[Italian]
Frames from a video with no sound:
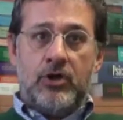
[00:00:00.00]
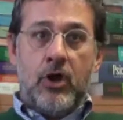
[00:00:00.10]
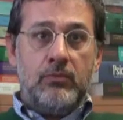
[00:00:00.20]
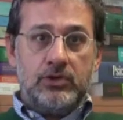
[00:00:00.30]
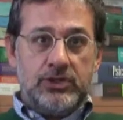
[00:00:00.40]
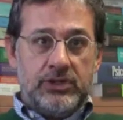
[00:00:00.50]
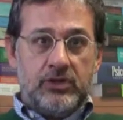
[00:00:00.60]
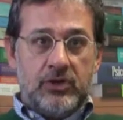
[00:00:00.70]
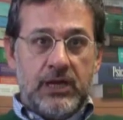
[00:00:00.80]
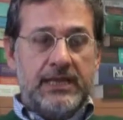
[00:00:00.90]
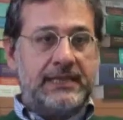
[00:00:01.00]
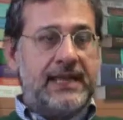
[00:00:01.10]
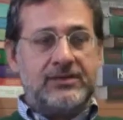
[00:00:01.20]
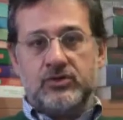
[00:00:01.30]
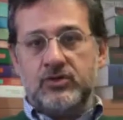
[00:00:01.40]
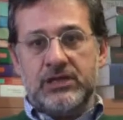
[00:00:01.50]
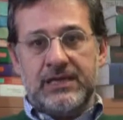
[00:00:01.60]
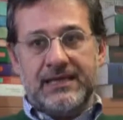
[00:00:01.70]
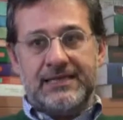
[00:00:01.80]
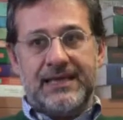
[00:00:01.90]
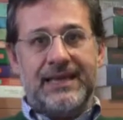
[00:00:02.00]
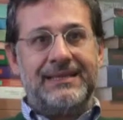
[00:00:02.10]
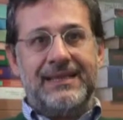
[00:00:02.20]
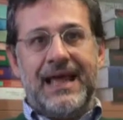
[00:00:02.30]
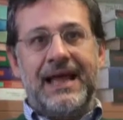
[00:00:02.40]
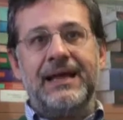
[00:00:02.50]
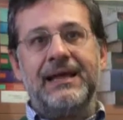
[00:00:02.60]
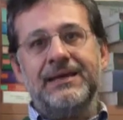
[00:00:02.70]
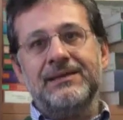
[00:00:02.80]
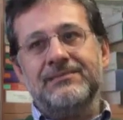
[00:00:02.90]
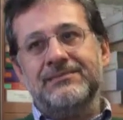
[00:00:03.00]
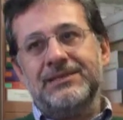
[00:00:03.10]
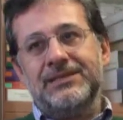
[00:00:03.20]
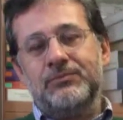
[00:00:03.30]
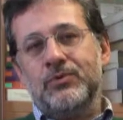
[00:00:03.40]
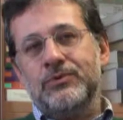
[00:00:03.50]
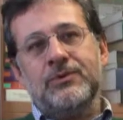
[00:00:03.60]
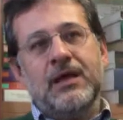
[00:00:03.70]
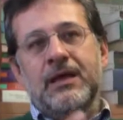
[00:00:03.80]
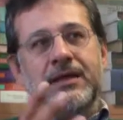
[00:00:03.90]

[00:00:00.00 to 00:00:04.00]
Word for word: e omogenitorialità sono delle etichette anche di tipo